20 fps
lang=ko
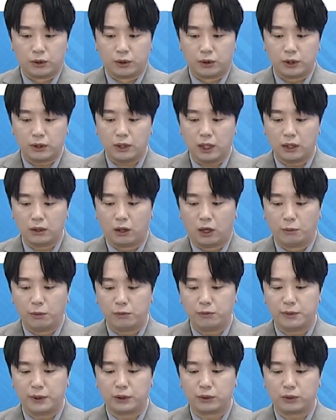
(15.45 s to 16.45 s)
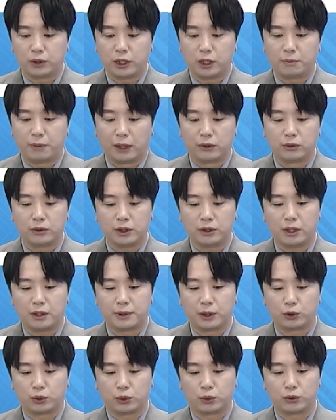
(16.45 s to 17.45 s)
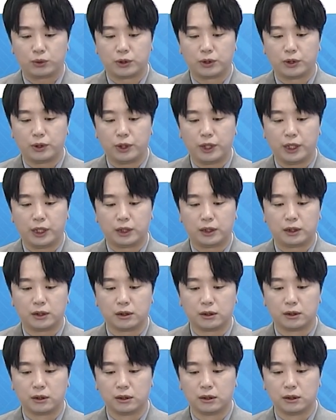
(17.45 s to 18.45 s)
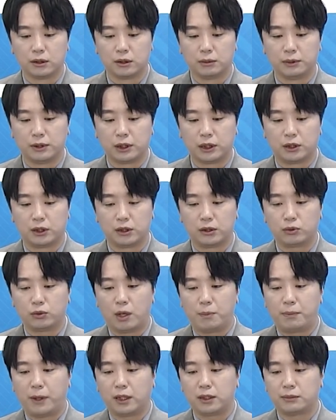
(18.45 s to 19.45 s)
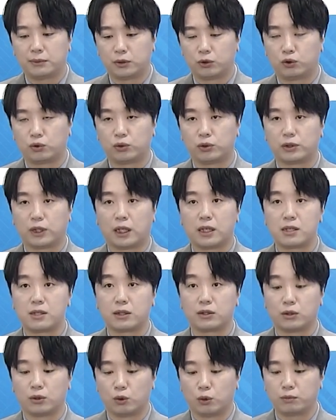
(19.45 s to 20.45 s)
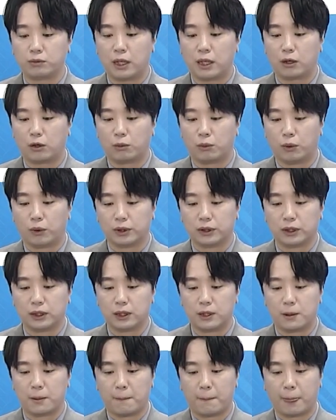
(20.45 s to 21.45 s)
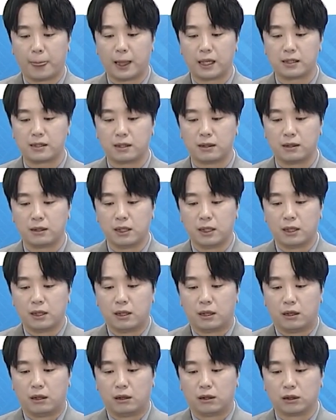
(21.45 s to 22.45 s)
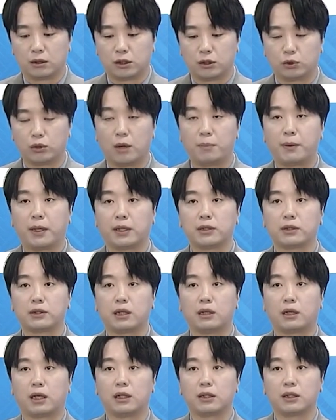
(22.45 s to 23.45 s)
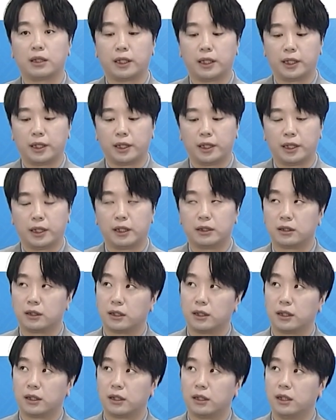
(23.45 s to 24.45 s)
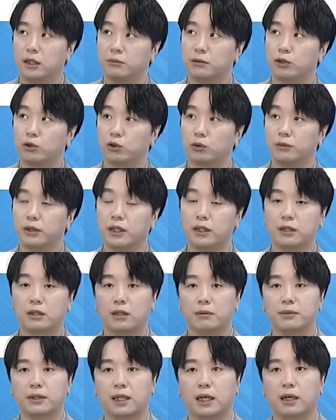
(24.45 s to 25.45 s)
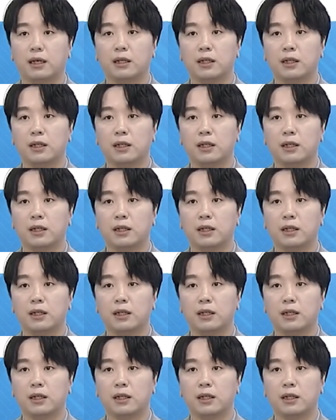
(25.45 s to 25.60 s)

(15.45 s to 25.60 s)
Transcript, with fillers: 일단 어버브 반도체, 이 반도체 테마 쪽들이 지금 이제 지수가 빠지면 죽을 가능성이 저 높다라고 보거든요. 그래서 어, 지수가 빠져 내려갈 때 이제 힘을 좀 잃을 겁니다.